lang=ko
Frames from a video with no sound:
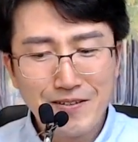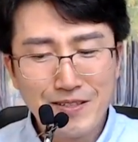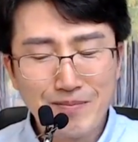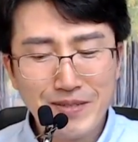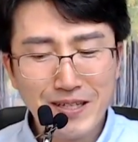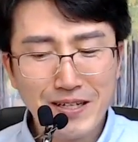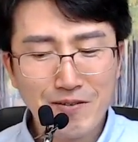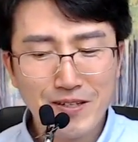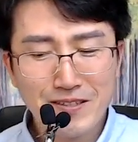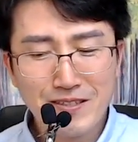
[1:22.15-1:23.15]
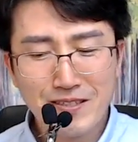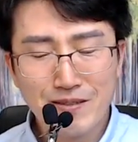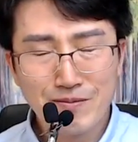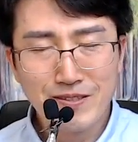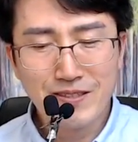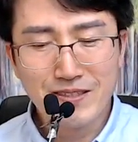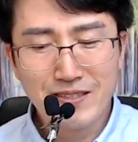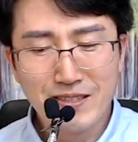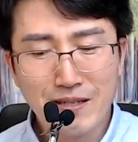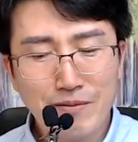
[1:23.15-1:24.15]
점쟁이라고 하는 직업은
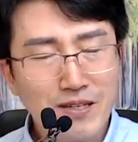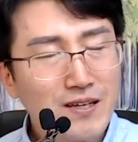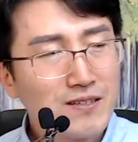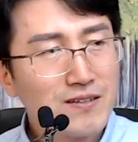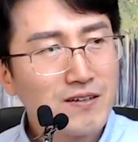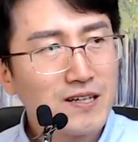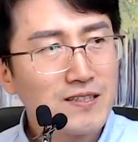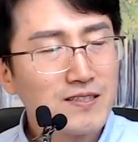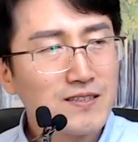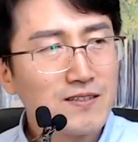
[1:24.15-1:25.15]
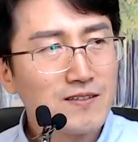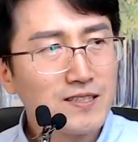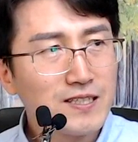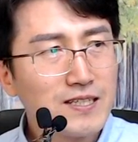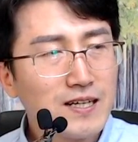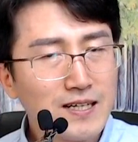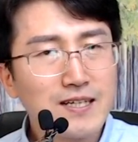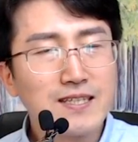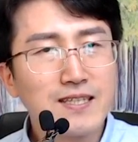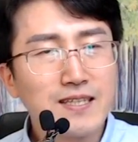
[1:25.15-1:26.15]
내비게이션과 같은
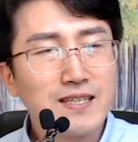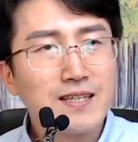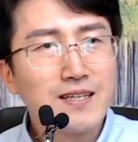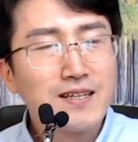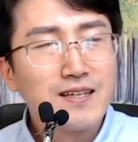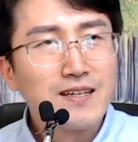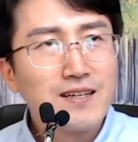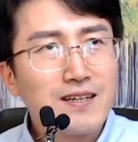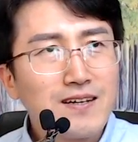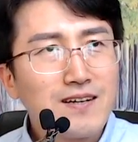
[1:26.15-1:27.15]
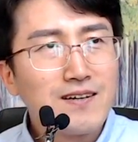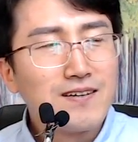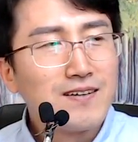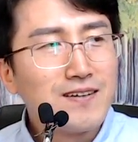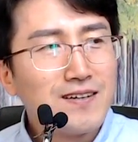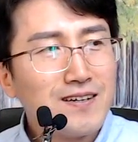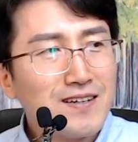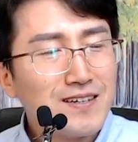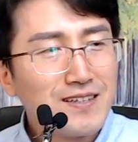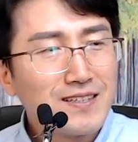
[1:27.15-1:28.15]
거니까 어,
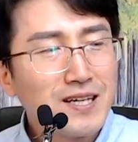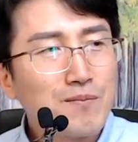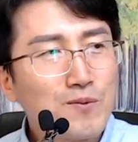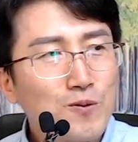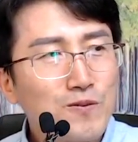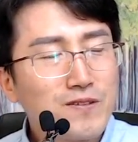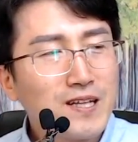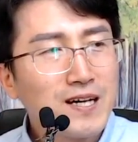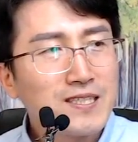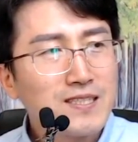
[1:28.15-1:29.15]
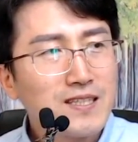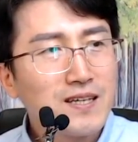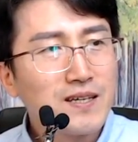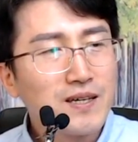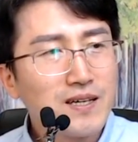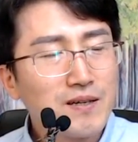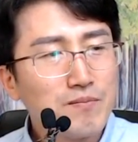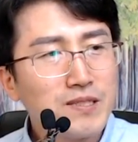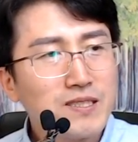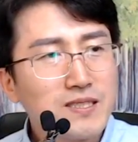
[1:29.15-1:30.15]
예, 참고는 하시되
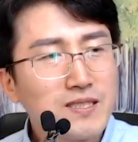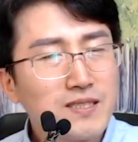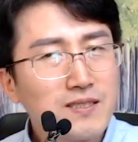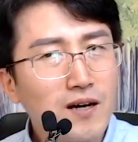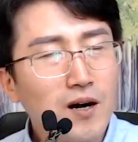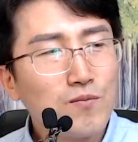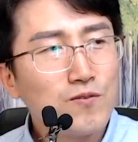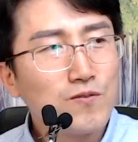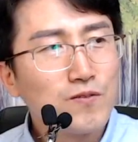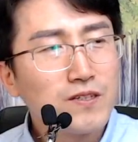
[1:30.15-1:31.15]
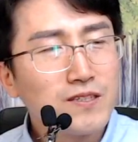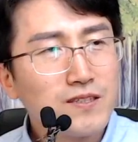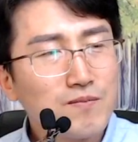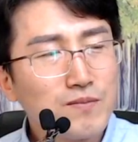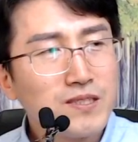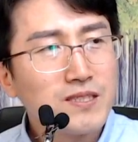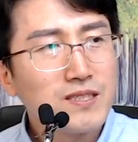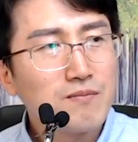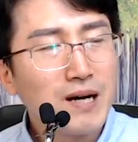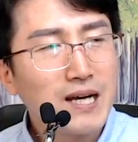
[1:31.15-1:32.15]
믿, 너무 이렇게
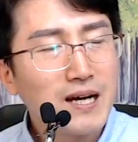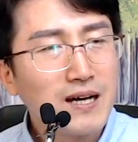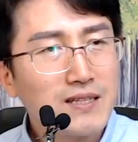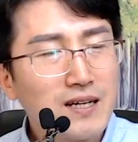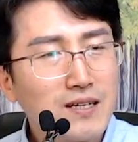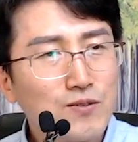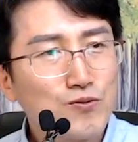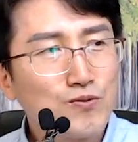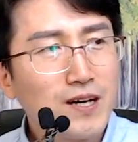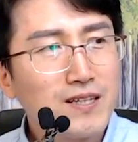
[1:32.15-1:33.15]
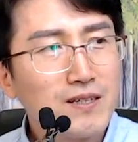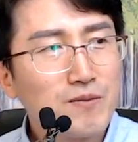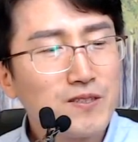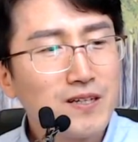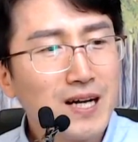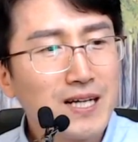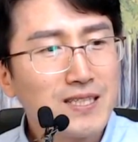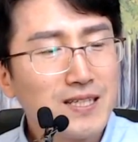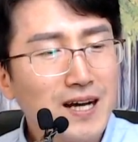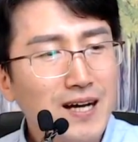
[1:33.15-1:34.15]
믿지는 마라. 자기 주관을 먼저
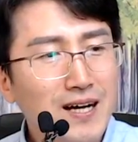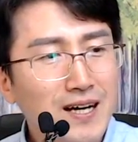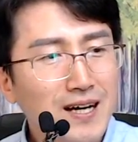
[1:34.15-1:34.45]
가져라.